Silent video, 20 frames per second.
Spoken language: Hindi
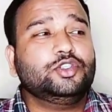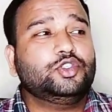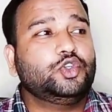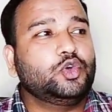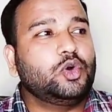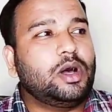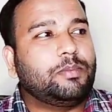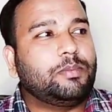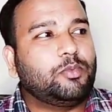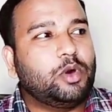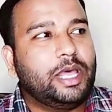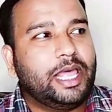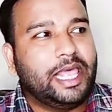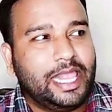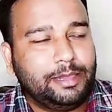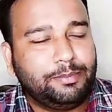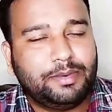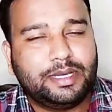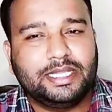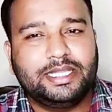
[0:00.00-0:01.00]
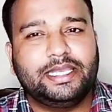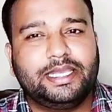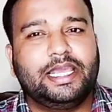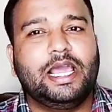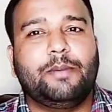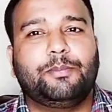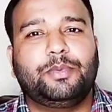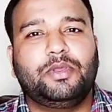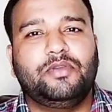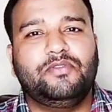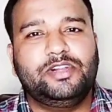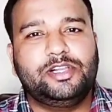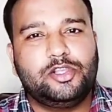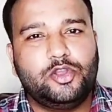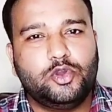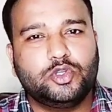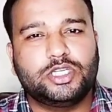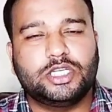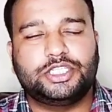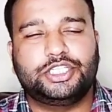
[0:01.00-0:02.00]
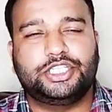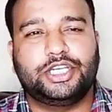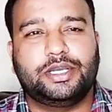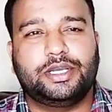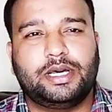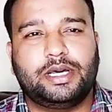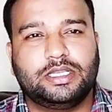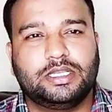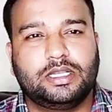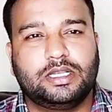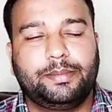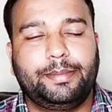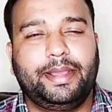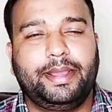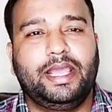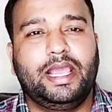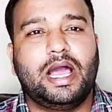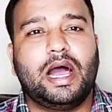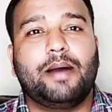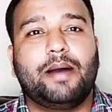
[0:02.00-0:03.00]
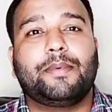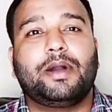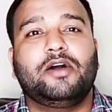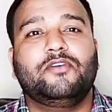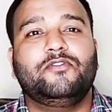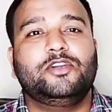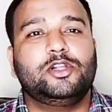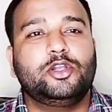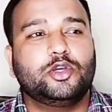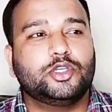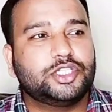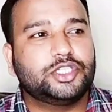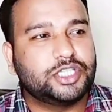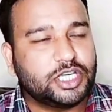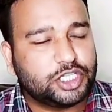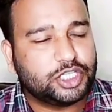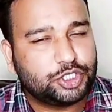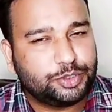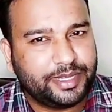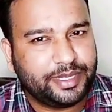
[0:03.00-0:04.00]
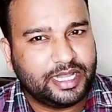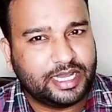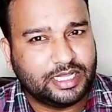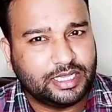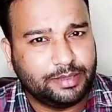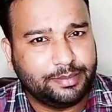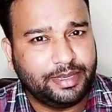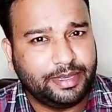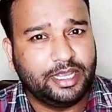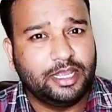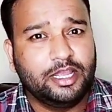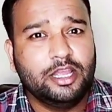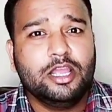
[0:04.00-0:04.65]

जो आपको हेल्प करेंगे आपकी वीडियोज अच्छे करने में आपका वीडियो सर्च में लाने में